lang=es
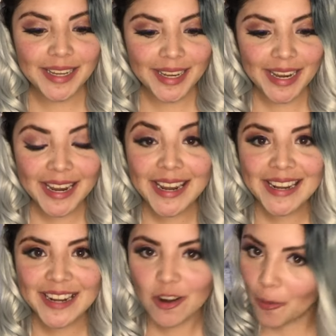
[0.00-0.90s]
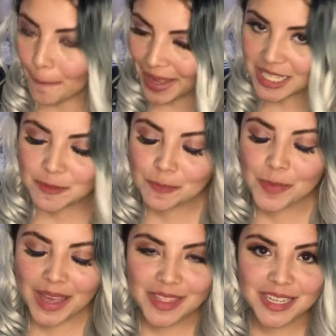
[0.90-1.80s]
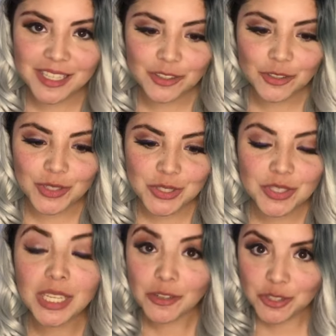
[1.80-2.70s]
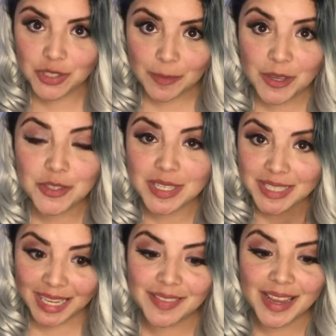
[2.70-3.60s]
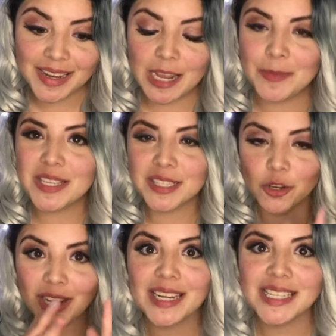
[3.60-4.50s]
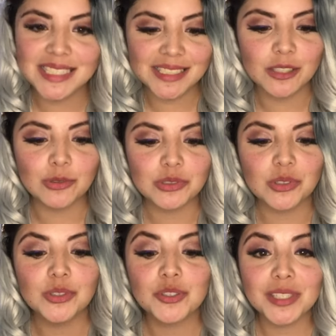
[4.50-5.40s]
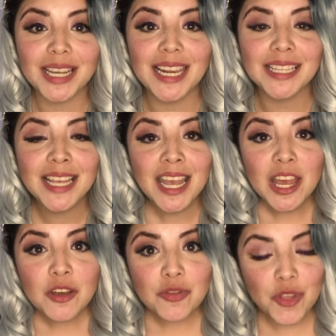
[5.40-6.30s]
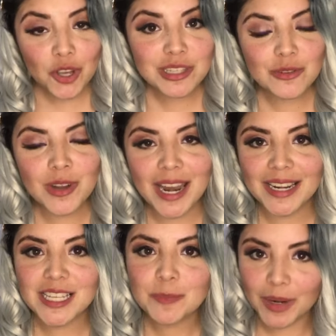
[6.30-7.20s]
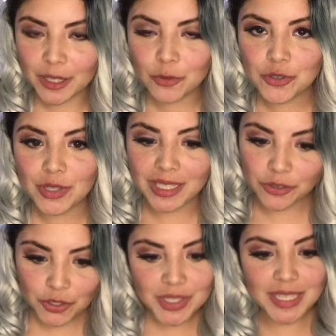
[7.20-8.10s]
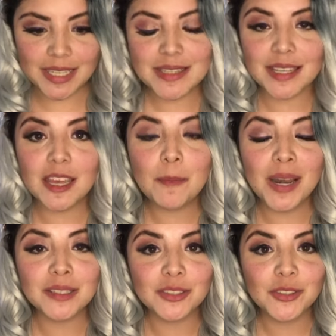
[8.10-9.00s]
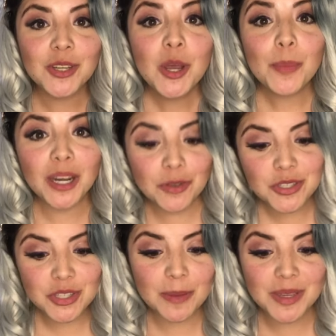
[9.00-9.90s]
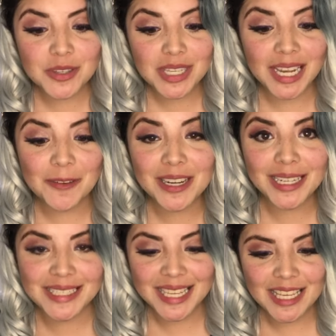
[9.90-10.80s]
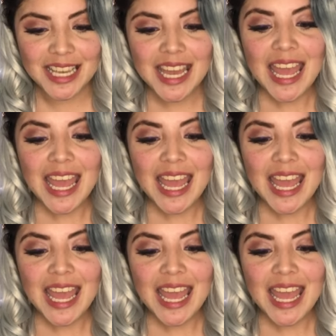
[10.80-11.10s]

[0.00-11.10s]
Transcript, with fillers: Y lo más padre de todo esto es que nuestros amigos de Skate Dynamics que organizan el curso nos regalan dos lugares para el curso del 14 y 15 de marzo para nuestros amigos de Have a Nice Day.